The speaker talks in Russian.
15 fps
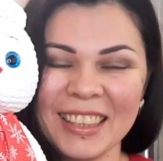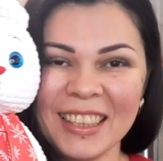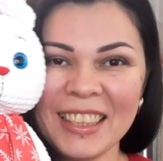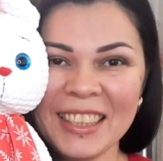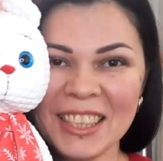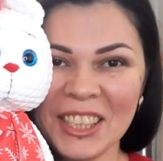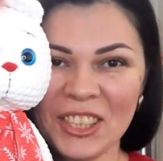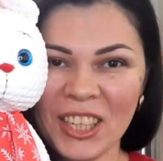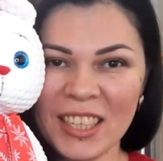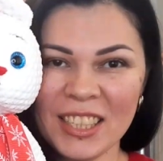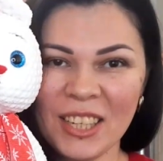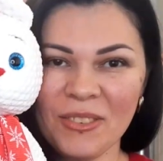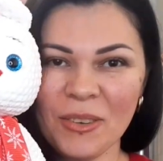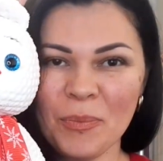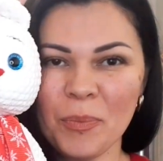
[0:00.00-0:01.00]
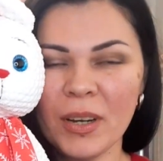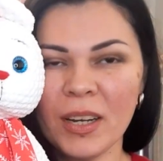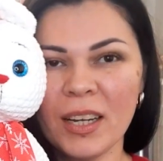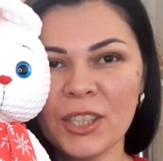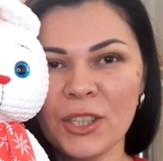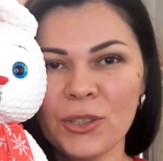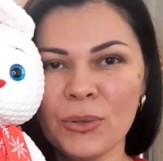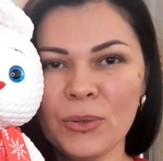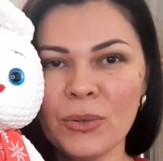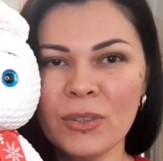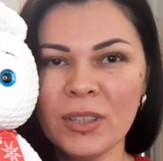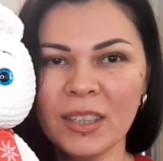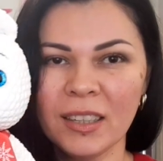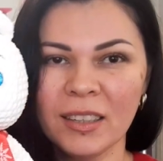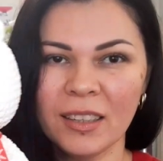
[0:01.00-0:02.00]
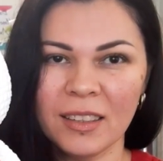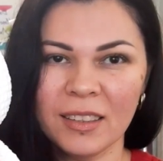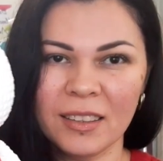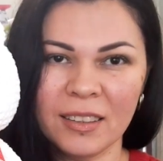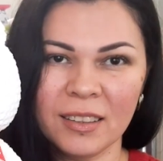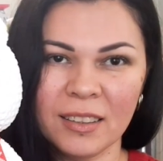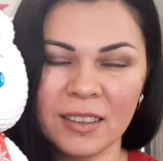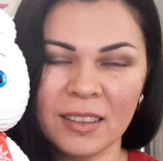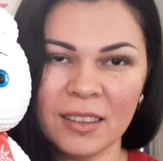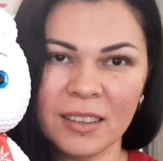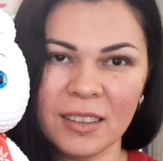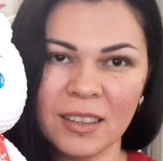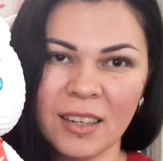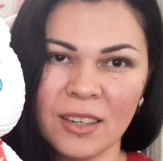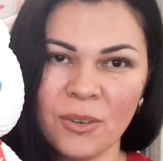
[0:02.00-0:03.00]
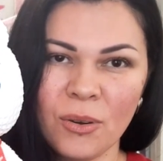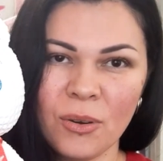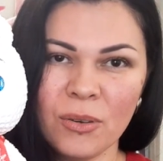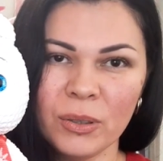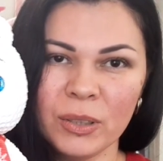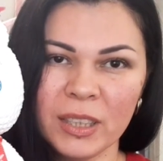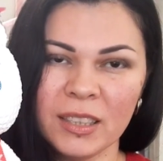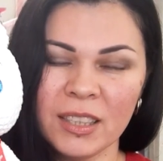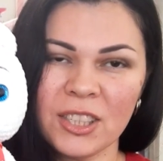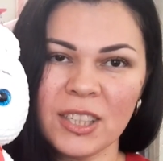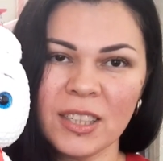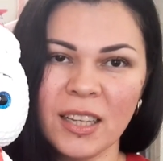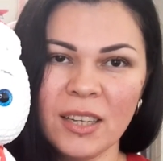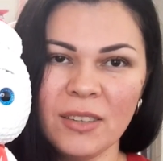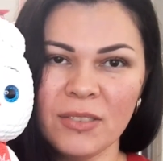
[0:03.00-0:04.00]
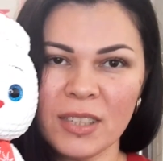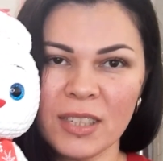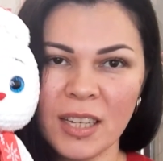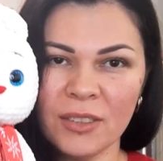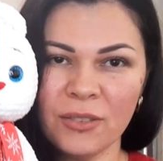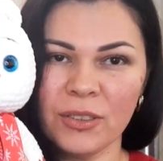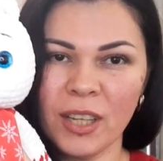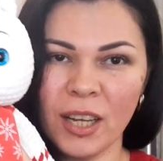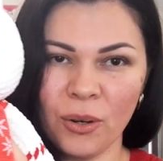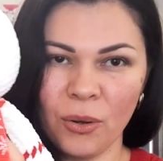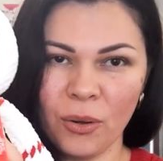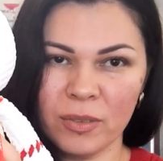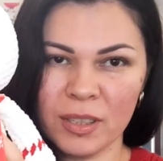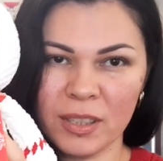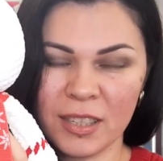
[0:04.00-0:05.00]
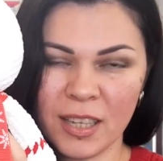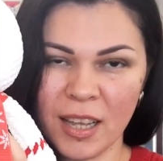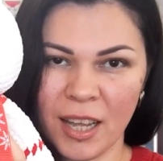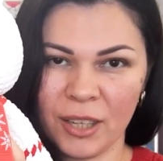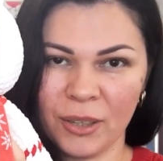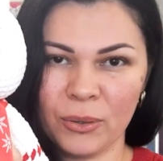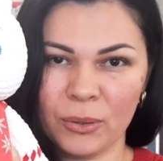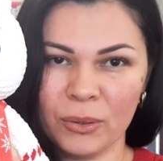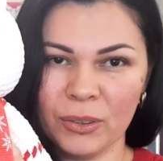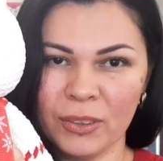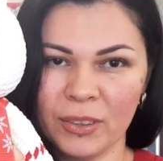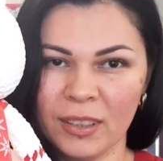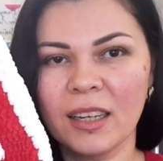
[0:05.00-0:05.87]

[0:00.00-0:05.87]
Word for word: И сейчас я вам покажу, а, какого я начала вязать второго зайку.